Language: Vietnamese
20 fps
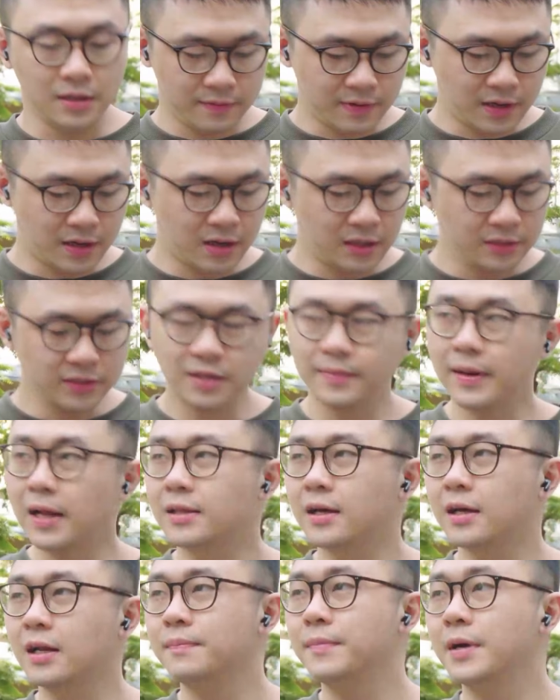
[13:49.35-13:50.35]
Và như các
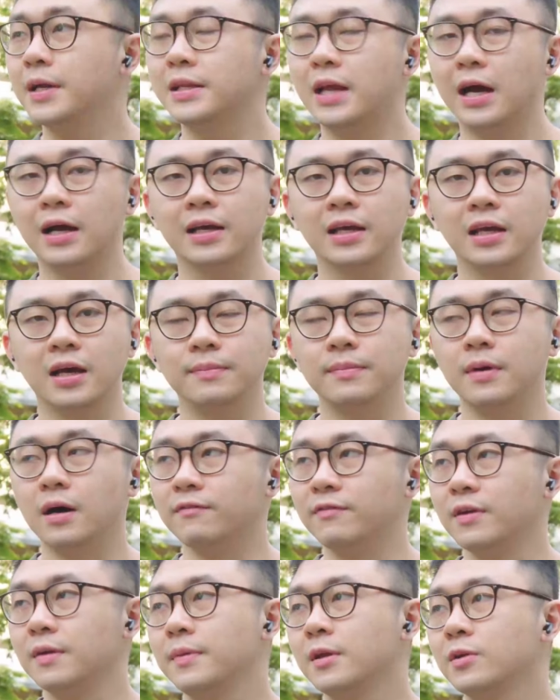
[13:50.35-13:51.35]
bạn thấy là mình đang ghi âm
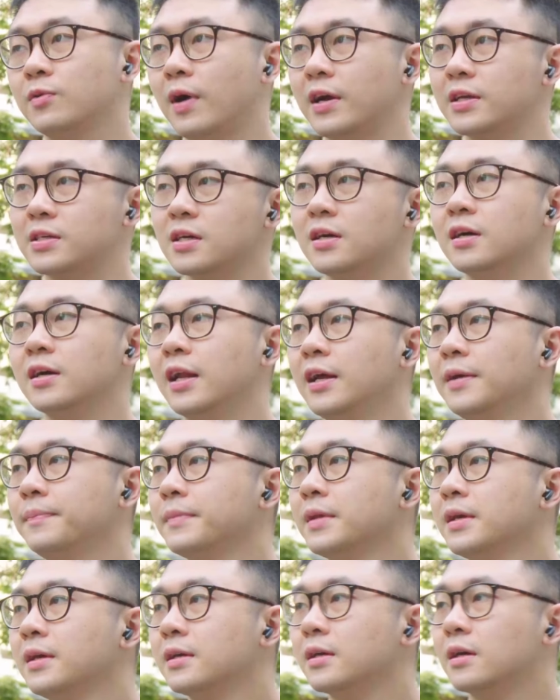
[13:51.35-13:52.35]
ở phía bên ngoài trời đấy
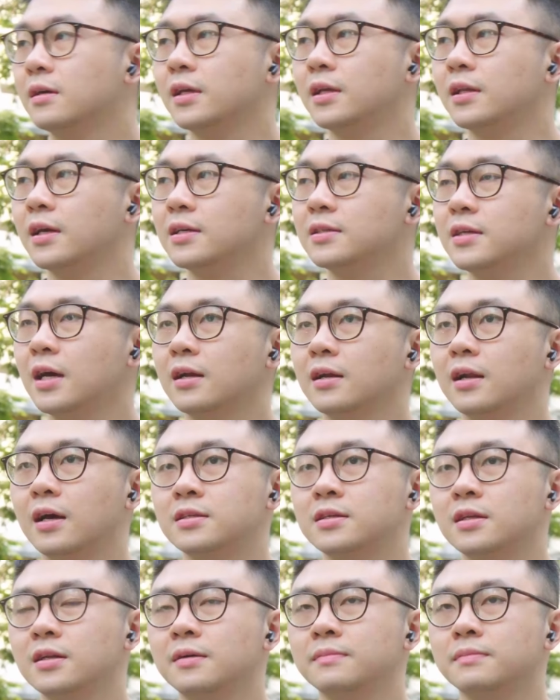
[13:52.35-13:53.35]
Có thể thấy rằng
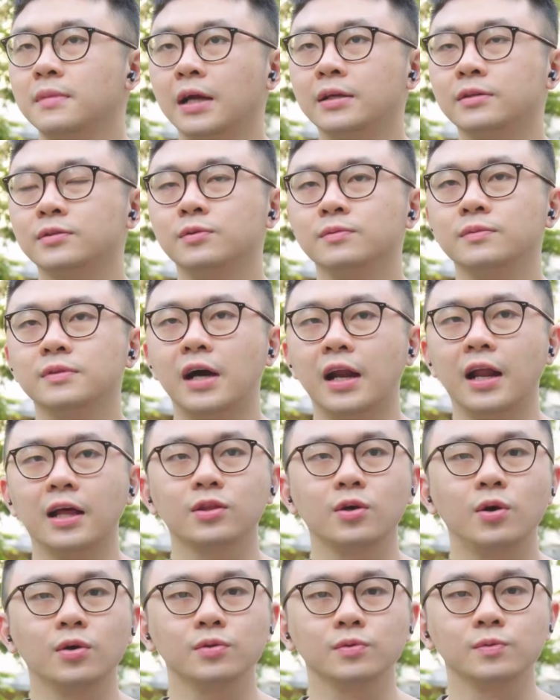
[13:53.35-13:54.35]
là chất lượng âm thanh cũng khá là
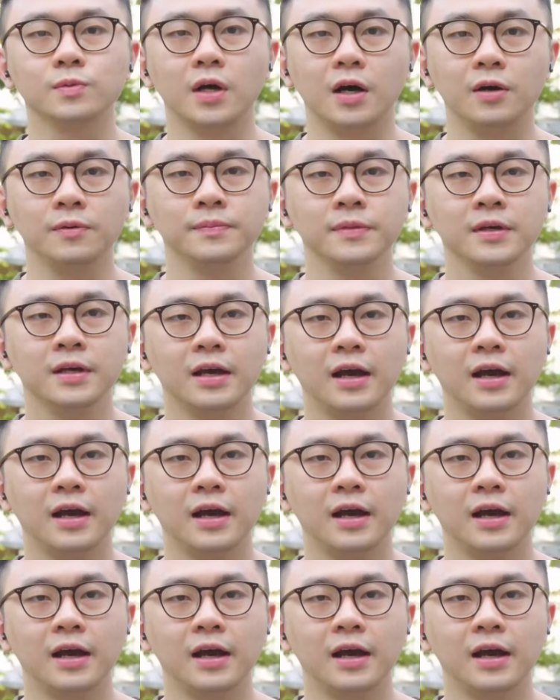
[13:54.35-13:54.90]
tốt đúng không?